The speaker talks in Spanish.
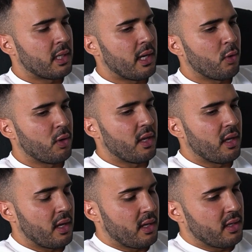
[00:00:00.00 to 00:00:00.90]
Claro,
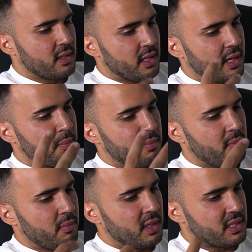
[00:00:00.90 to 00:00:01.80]
eh, eh,
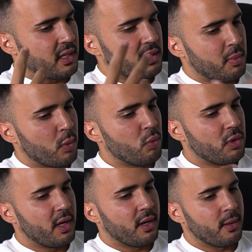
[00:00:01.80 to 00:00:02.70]
era, mi siguiente
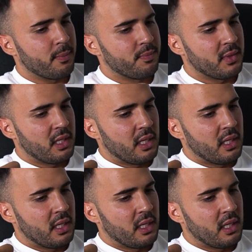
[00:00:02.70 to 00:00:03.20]
pregunta era,